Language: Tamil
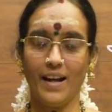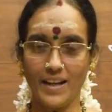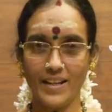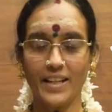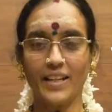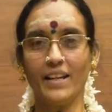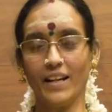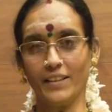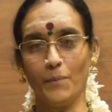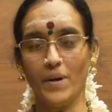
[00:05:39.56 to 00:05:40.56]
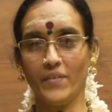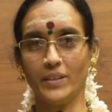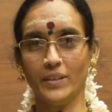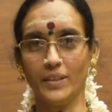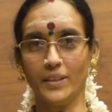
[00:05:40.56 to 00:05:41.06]
அன்னைக்கு அந்த
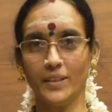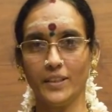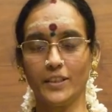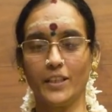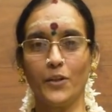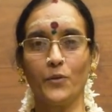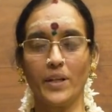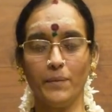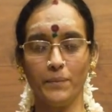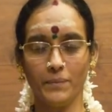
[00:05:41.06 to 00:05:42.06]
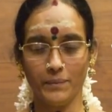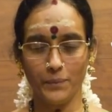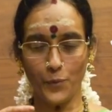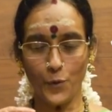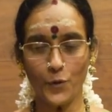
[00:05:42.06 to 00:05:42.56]
அம்மாவுக்கு தன்னுடைய
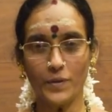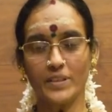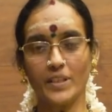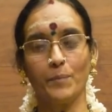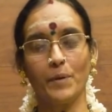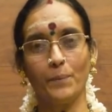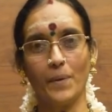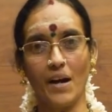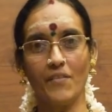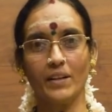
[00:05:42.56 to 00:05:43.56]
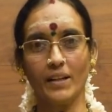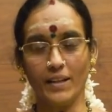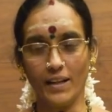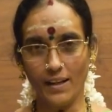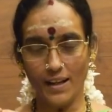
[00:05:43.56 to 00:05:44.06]
பூர்வ ஜென்ம பாவங்கள்
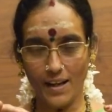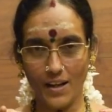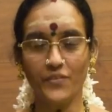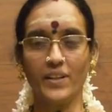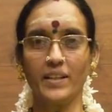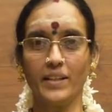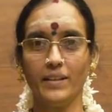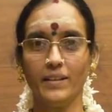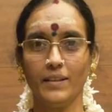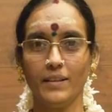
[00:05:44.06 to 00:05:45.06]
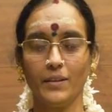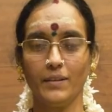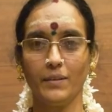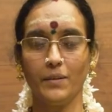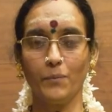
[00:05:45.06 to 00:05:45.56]
எல்லாம் விலகி
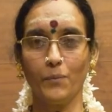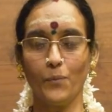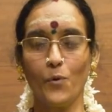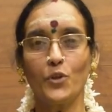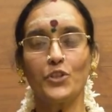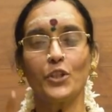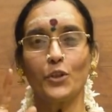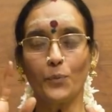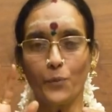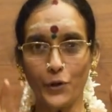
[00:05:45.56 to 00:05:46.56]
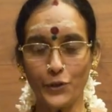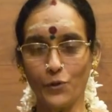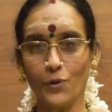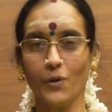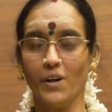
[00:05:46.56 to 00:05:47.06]
மோட்சத்துக்கு
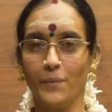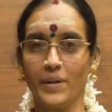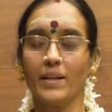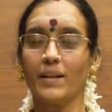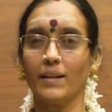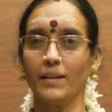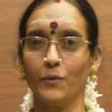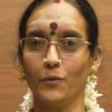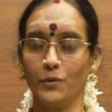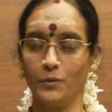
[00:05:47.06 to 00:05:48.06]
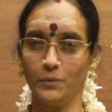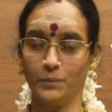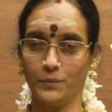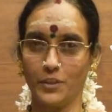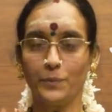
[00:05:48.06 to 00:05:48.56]
போயிட்டோம் அப்படிங்கிற ஒரு
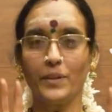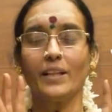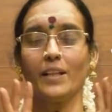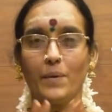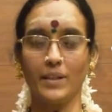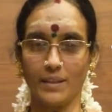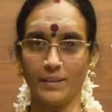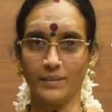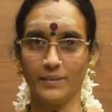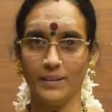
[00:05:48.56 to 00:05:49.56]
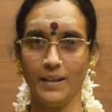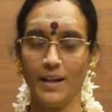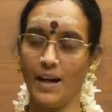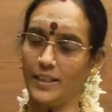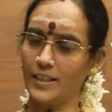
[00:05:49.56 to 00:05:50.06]
திருப்தி அந்த அம்மாவுக்கு இருந்தது
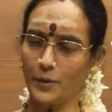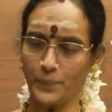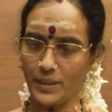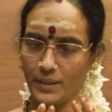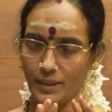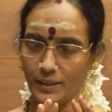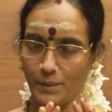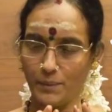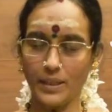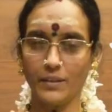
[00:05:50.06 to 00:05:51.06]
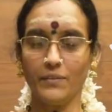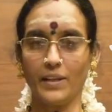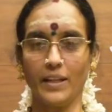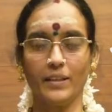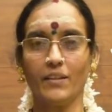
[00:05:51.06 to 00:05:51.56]
அதற்கு பிறகு அந்த அம்மாவுக்கு
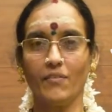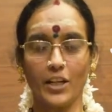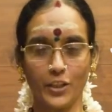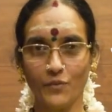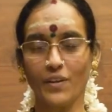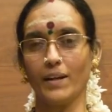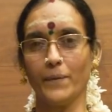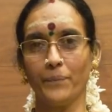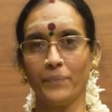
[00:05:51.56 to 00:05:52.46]
வேறு எந்த வார்த்தையும் வரல